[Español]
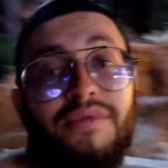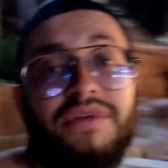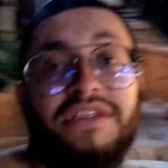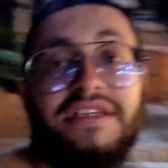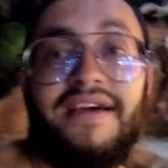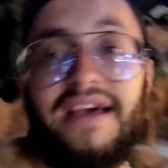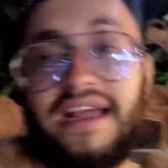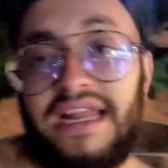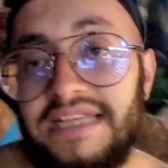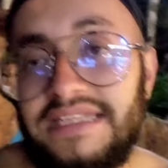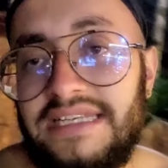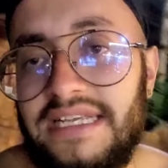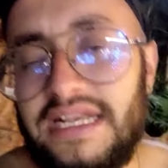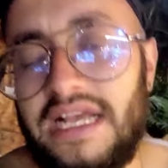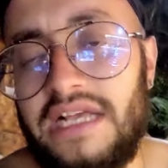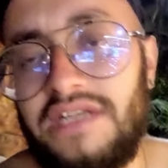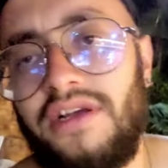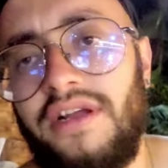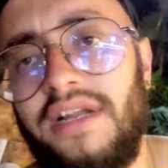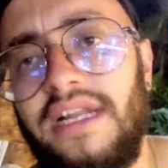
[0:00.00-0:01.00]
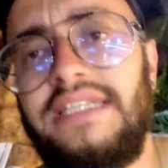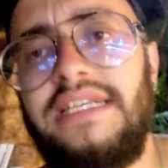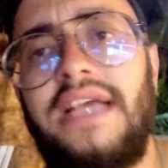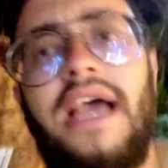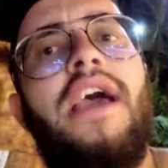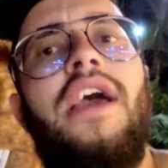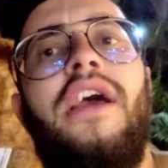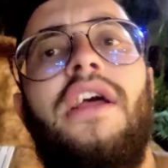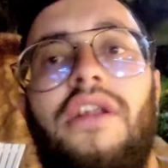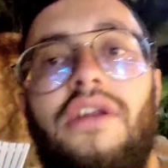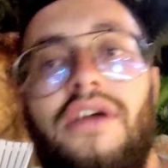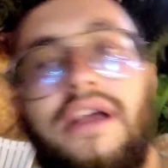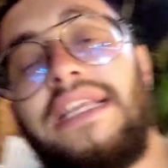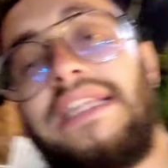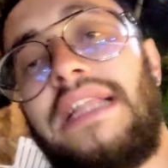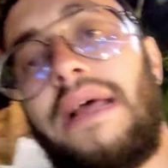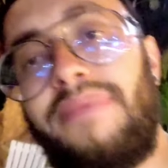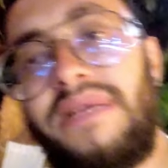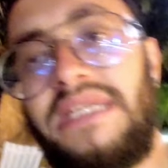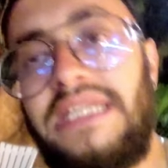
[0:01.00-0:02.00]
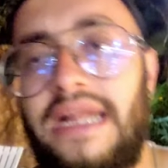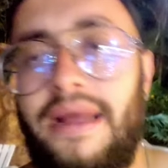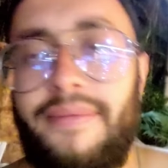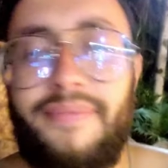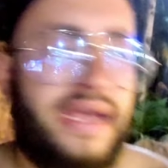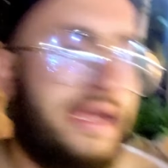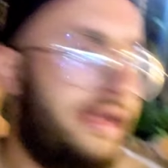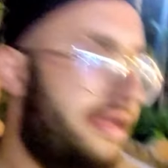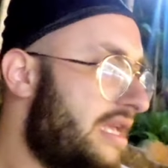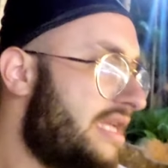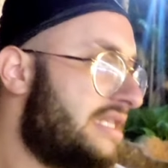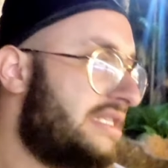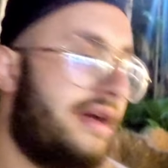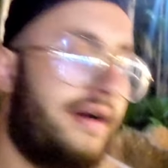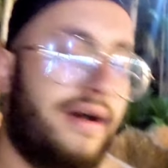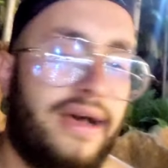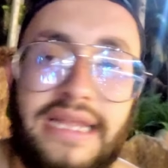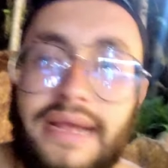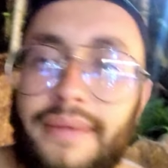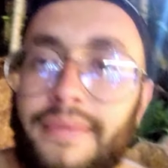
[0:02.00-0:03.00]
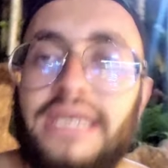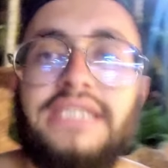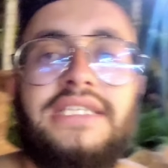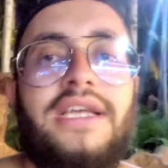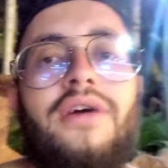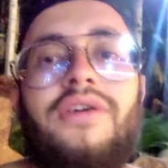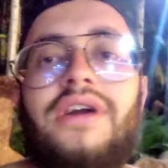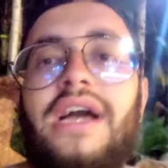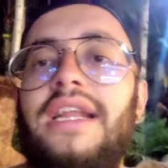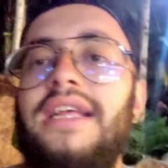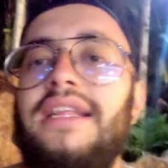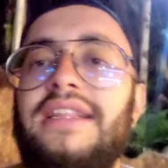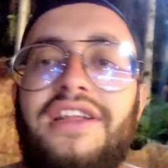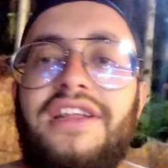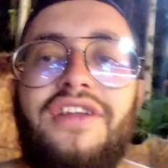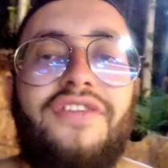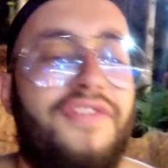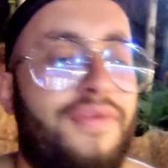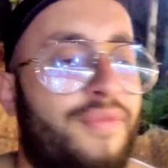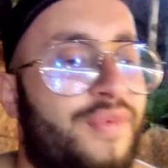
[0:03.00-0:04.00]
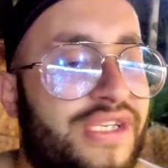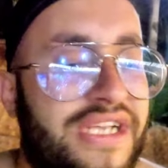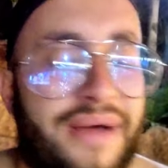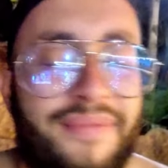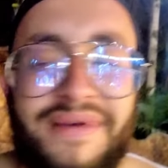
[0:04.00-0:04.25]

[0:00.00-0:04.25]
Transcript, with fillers: vamos a ver las sensaciones. Lo que es la piscina pequeña estaba demasiado caliente, no fuimos